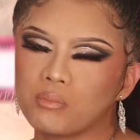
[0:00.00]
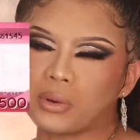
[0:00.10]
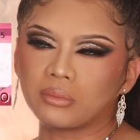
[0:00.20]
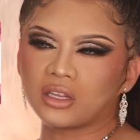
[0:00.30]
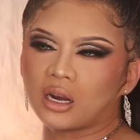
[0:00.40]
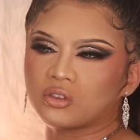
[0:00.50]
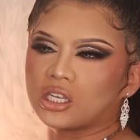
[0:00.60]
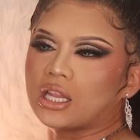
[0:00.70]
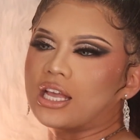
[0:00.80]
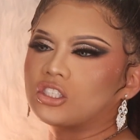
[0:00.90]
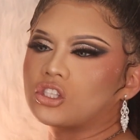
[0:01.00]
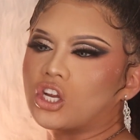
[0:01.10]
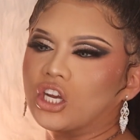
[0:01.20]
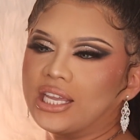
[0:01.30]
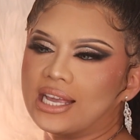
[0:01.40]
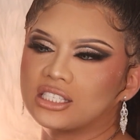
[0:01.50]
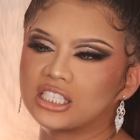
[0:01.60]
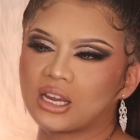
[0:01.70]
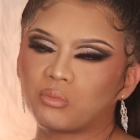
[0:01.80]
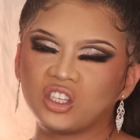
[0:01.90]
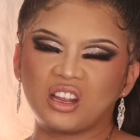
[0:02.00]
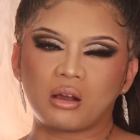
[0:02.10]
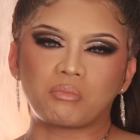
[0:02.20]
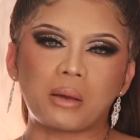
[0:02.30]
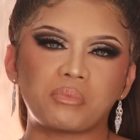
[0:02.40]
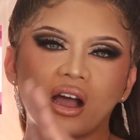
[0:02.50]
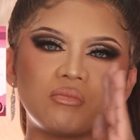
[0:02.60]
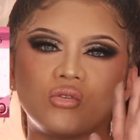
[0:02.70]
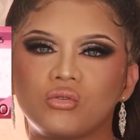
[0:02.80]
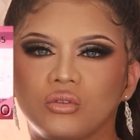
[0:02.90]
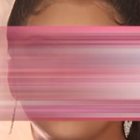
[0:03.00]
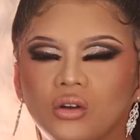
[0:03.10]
1-5 naman si Cluster. Yes. Siyempre, hindi nagpapakabog.